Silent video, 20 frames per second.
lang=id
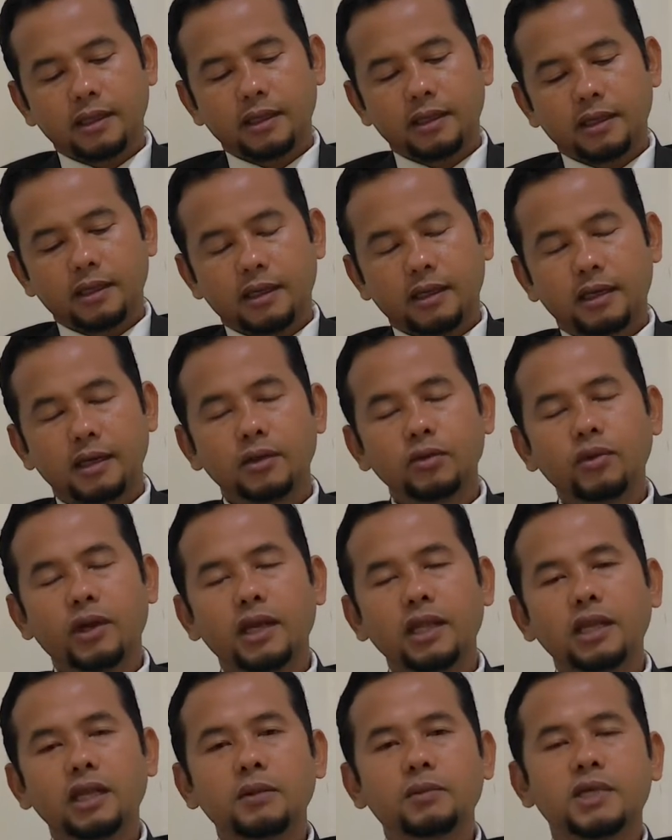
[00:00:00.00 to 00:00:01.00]

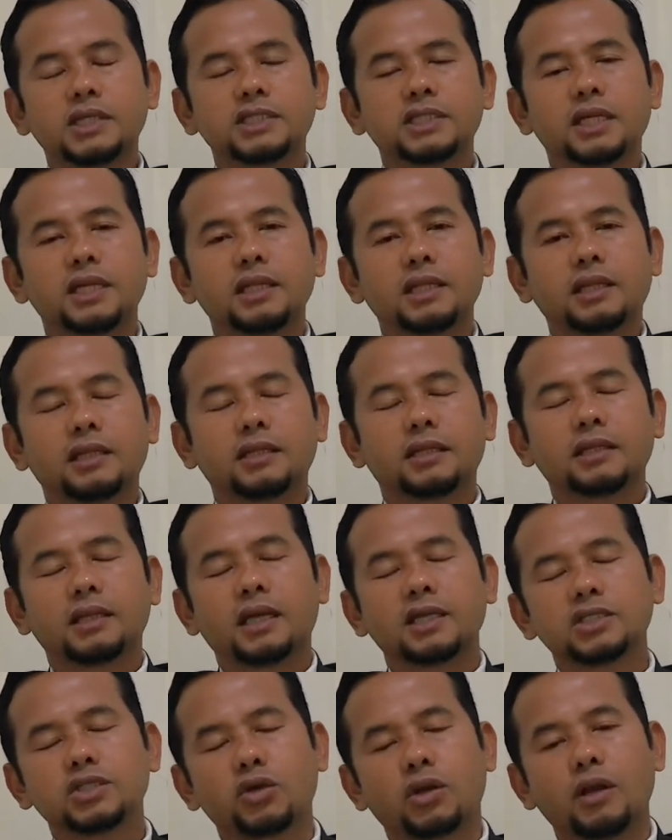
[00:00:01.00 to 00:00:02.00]
renungan ini bercerita
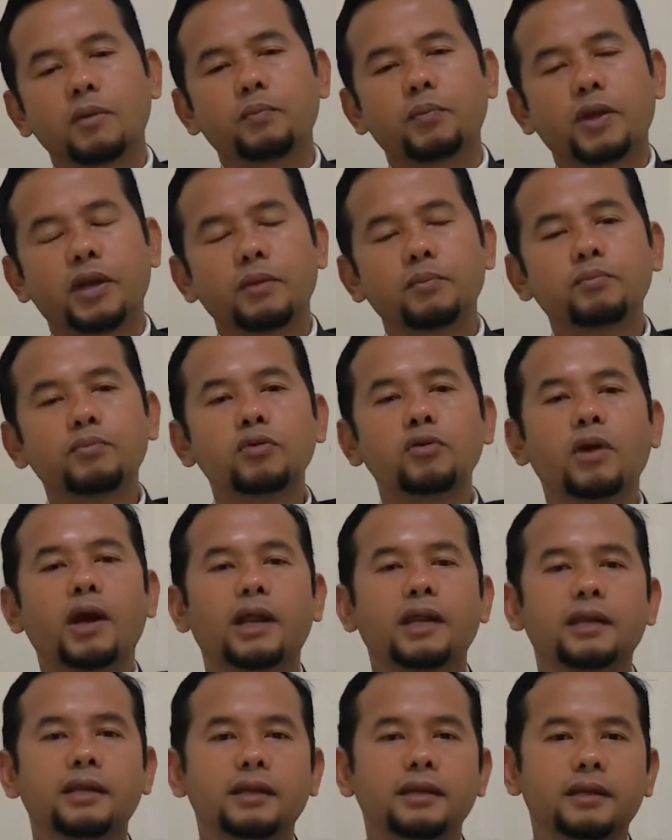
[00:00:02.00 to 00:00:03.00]
tentang seorang
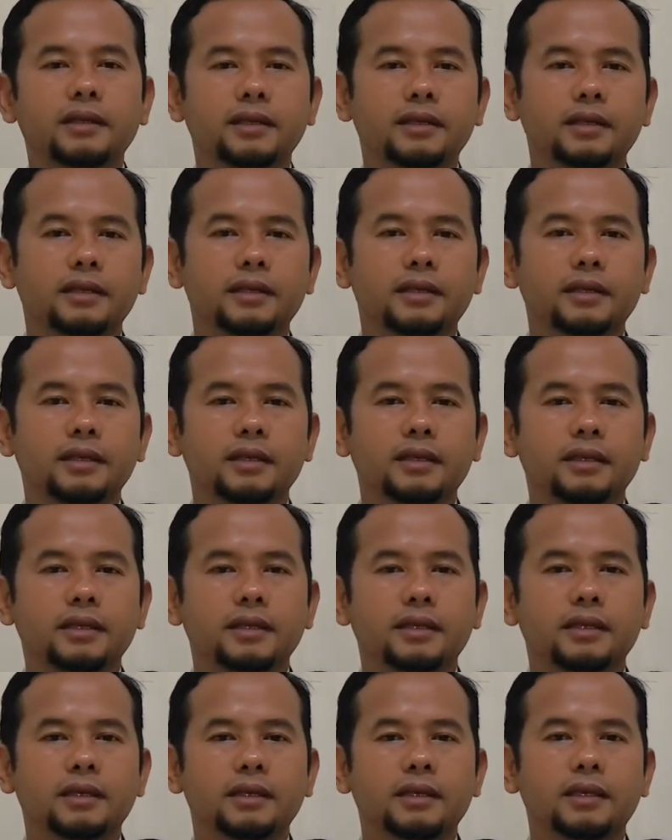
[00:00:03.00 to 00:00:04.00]
perempuan
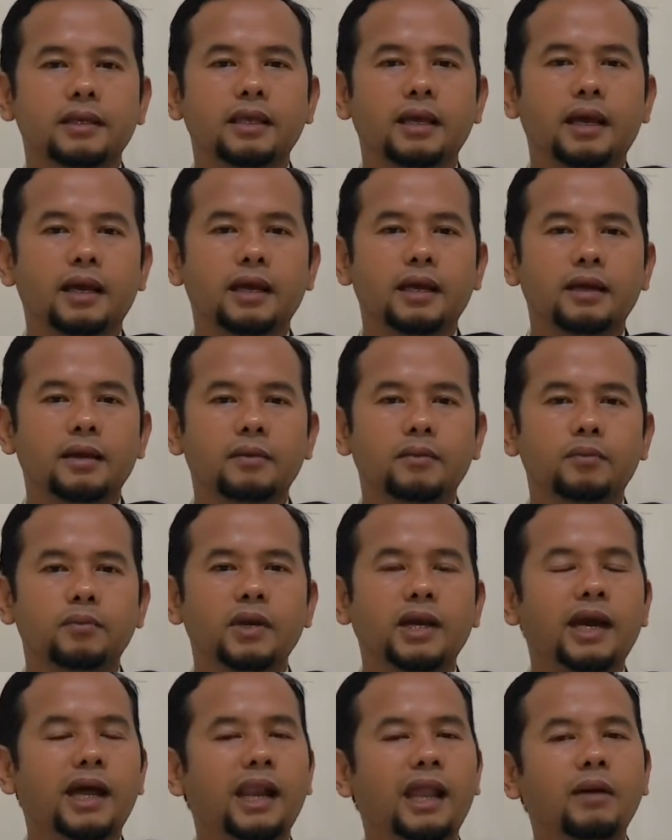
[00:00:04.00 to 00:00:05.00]
yang
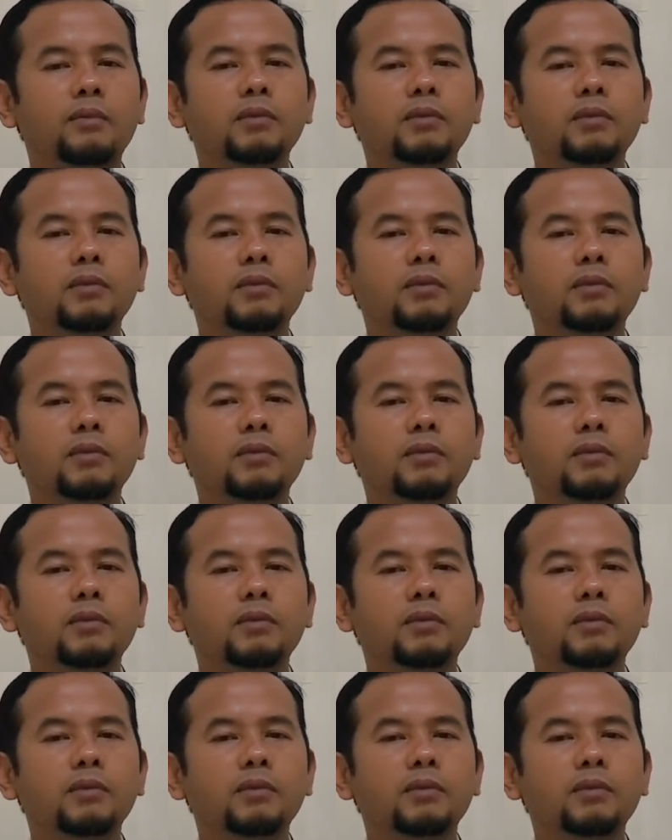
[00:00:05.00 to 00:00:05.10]
mengalami